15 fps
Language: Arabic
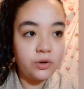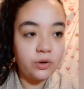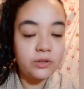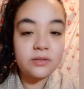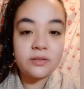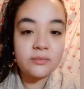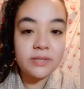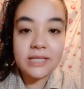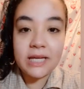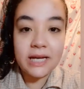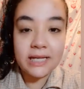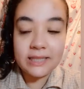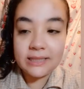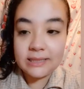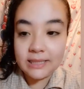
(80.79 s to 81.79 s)
قصص مثلا
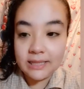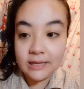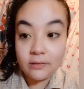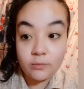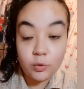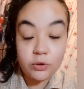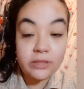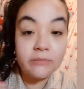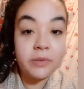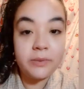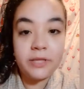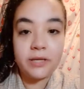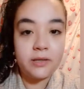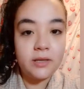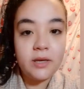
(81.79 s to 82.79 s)
على النت انا مهتمه
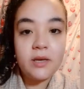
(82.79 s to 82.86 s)
بيها